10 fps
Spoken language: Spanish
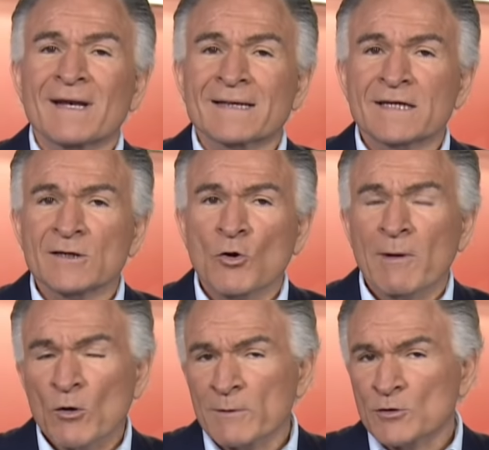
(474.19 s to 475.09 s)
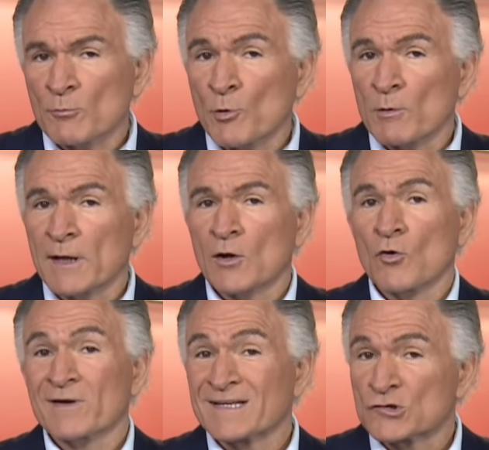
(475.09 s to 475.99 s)
Latino Barómetro
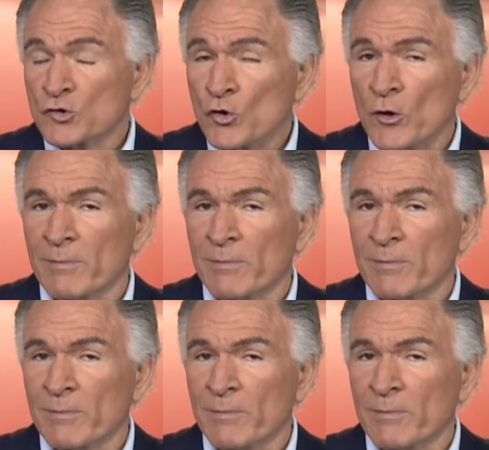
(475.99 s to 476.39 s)
publicó que solo el